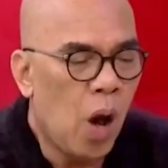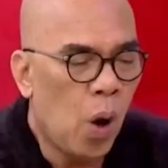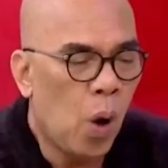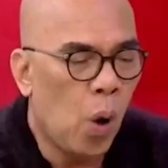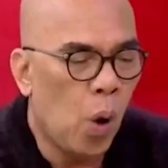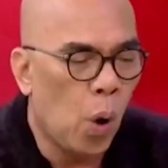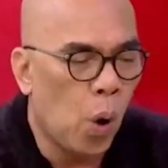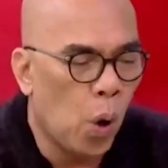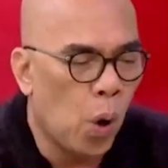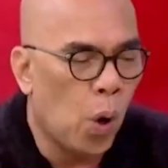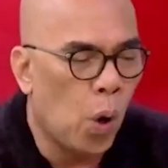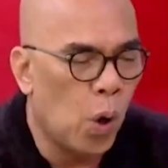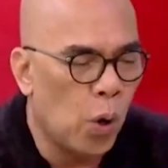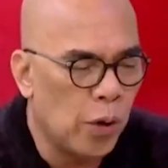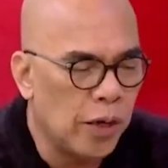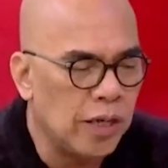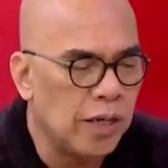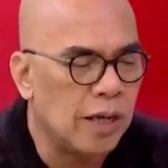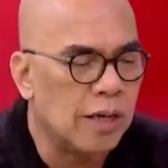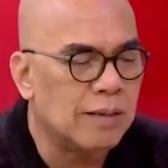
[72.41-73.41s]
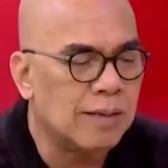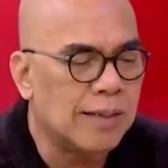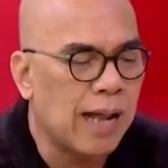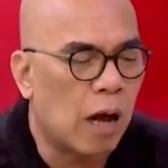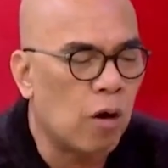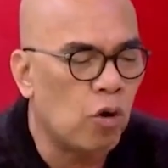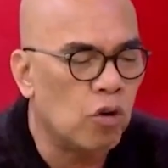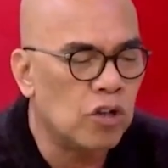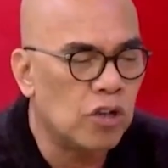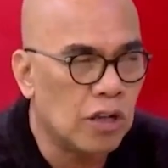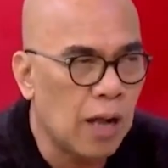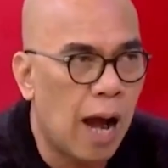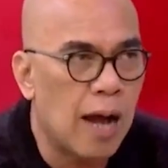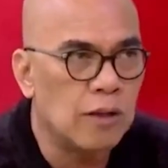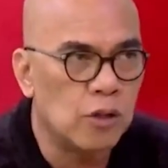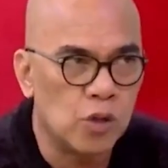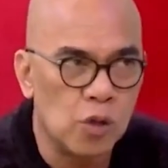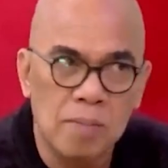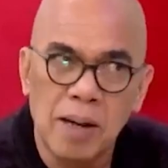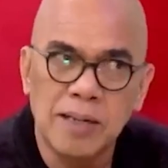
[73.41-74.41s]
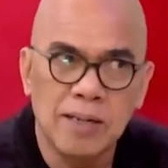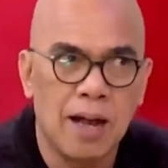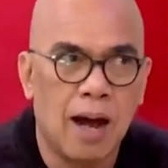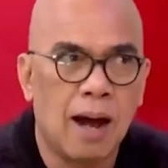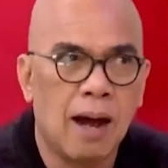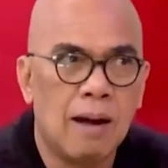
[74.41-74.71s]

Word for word: Oo o hindi, takot kang tumanda?